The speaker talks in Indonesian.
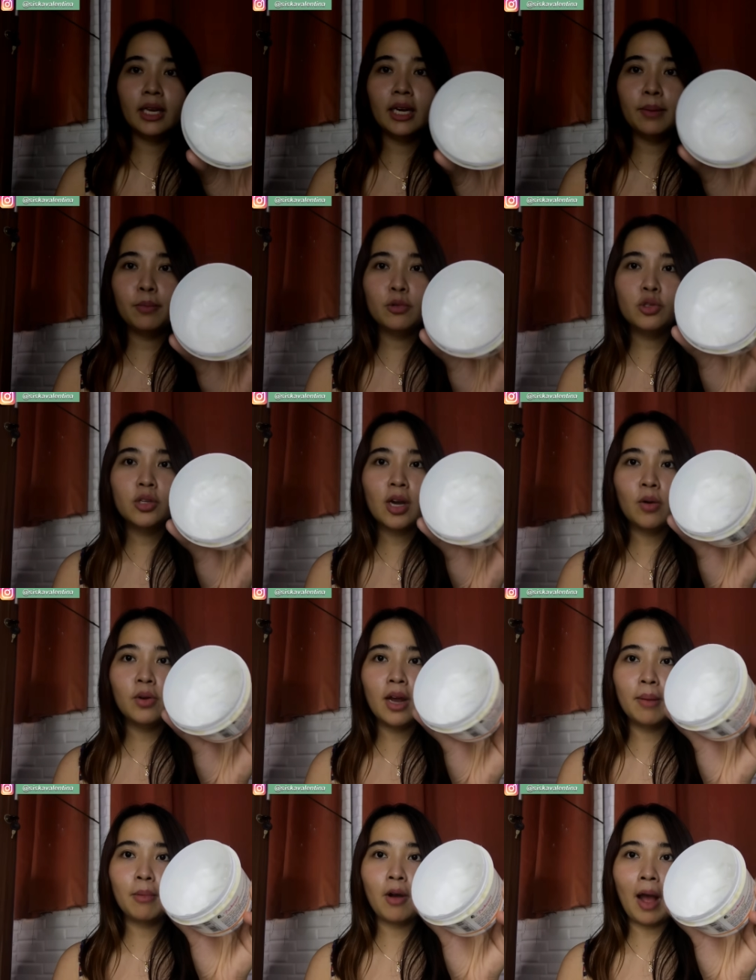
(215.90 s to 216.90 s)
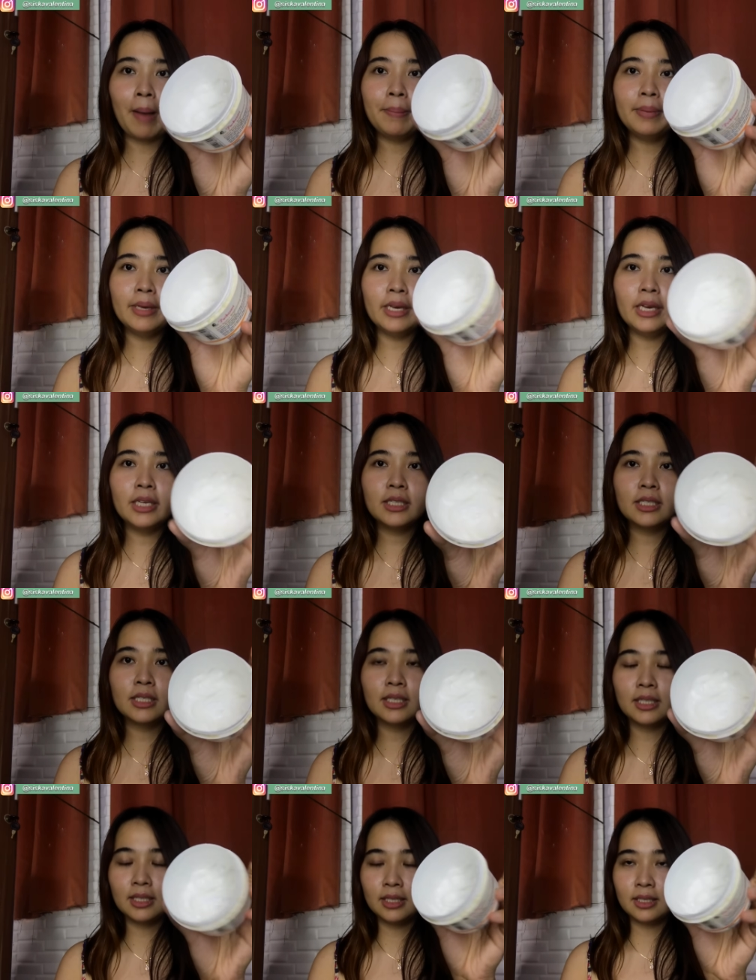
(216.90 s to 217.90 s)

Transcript: Ini pun juga udah mau habis.